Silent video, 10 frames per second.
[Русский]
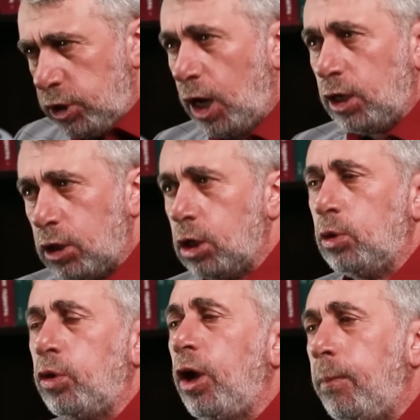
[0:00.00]
некоторых
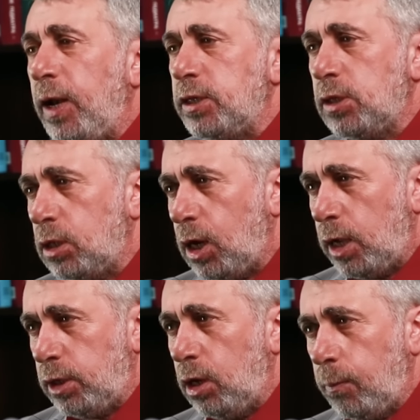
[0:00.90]
других болезней
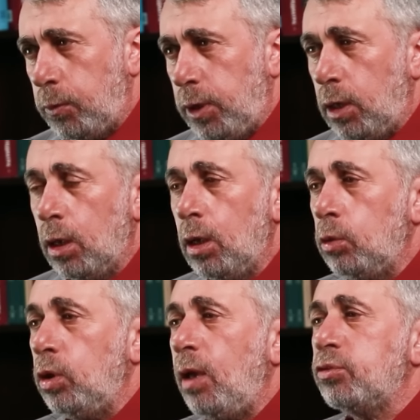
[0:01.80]
дыхательных путей.
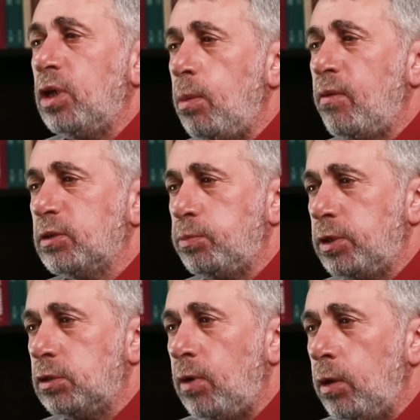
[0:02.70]
Но я все время вас
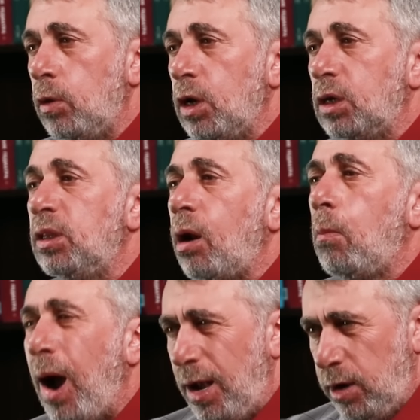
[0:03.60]
призываю к
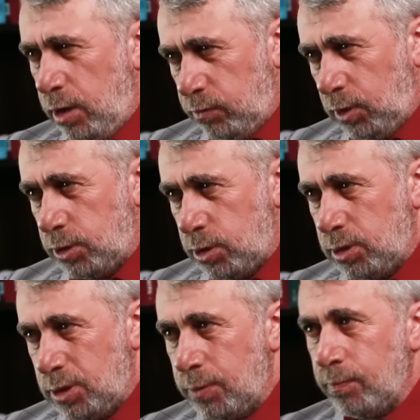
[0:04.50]
нормальной
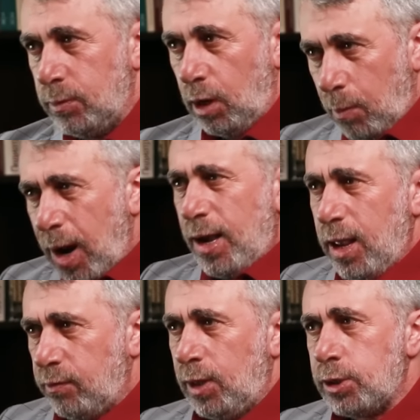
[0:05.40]
влажности.
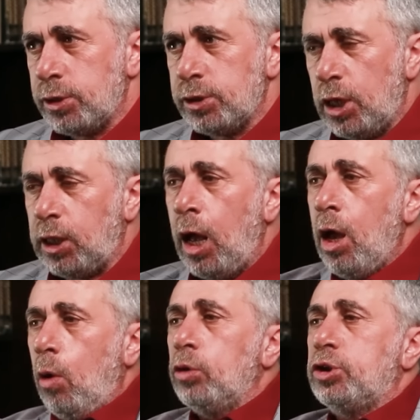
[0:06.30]
Нормальная влажность – это
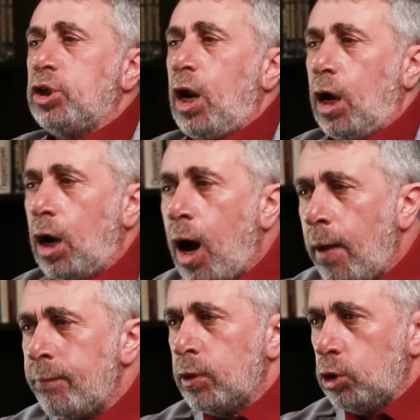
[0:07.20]
от
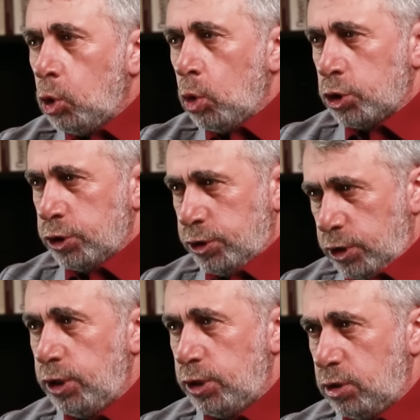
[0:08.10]
40 до
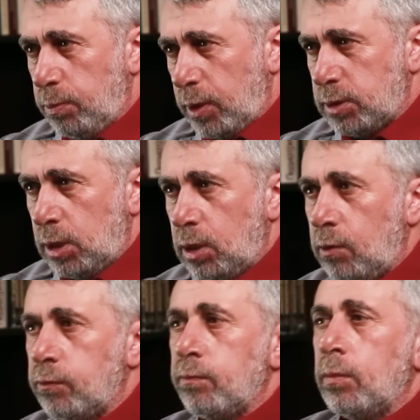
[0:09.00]
60 процентов